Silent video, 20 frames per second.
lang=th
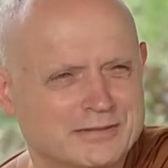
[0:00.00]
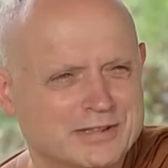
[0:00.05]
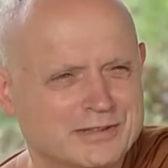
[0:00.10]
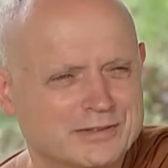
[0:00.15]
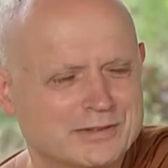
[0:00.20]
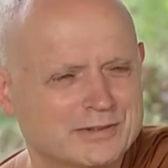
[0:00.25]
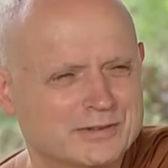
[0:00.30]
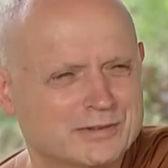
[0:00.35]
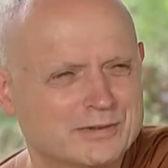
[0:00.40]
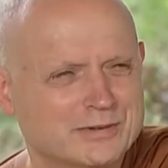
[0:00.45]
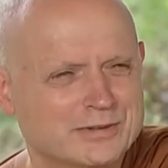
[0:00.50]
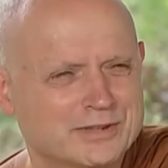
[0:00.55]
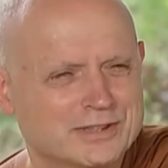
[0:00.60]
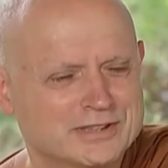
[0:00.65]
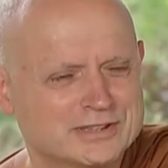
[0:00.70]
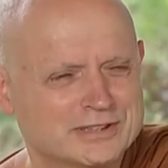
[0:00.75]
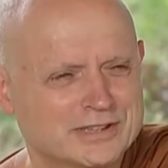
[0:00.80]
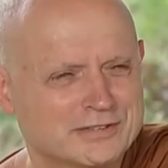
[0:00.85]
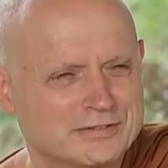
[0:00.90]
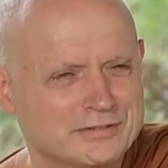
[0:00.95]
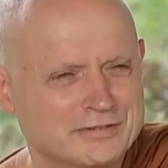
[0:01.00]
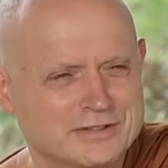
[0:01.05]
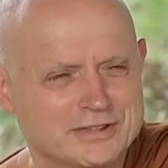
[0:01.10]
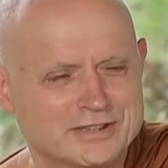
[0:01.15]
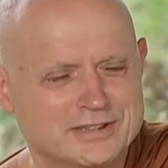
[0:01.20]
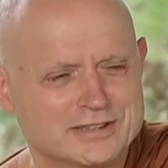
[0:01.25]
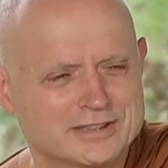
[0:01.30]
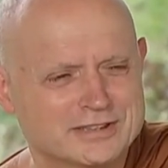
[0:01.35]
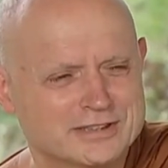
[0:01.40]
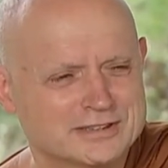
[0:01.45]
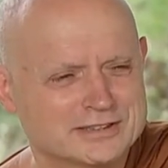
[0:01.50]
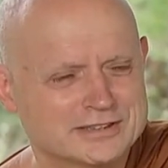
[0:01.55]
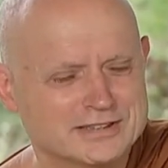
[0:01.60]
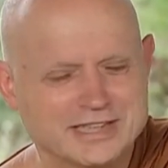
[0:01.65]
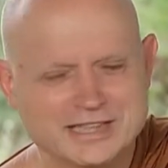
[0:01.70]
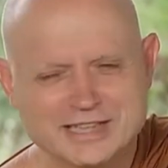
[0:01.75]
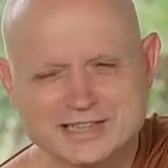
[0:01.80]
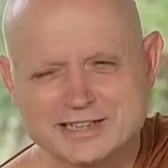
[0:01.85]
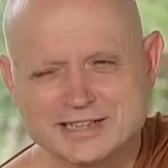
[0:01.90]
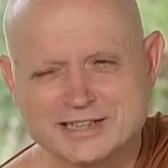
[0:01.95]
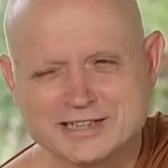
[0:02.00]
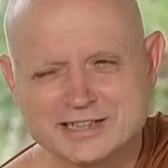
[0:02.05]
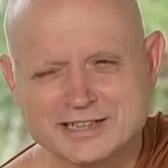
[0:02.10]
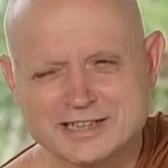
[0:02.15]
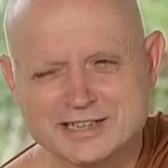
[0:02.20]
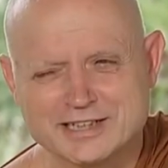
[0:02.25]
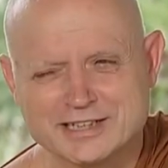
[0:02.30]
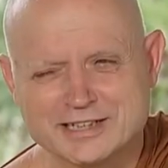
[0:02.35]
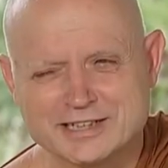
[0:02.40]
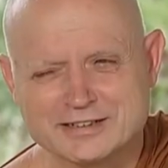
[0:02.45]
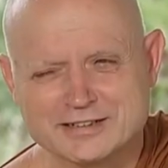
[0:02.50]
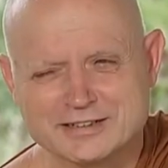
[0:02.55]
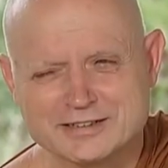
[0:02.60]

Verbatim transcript: มันก็ควรจะฝึกเด็กตั้งแต่